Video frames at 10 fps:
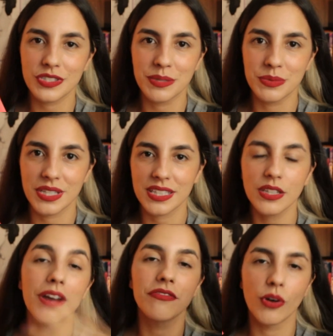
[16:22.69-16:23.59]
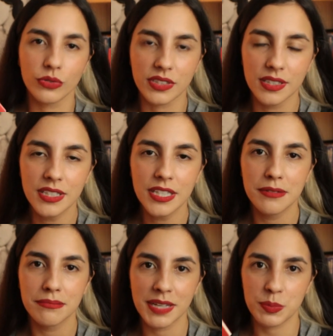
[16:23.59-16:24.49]
nós temos aqui, não a volta,
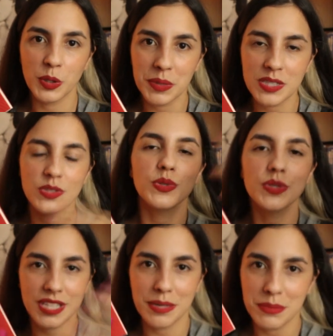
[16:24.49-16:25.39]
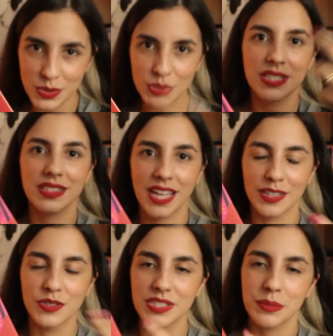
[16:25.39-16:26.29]
mas pelo menos dos temas
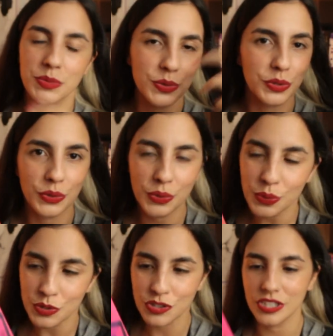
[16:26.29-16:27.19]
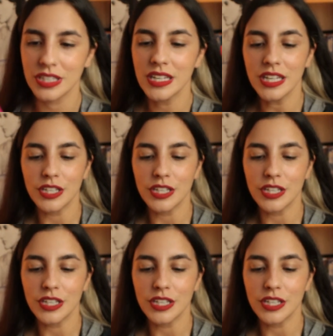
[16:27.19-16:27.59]
suscitados, temos Orkut,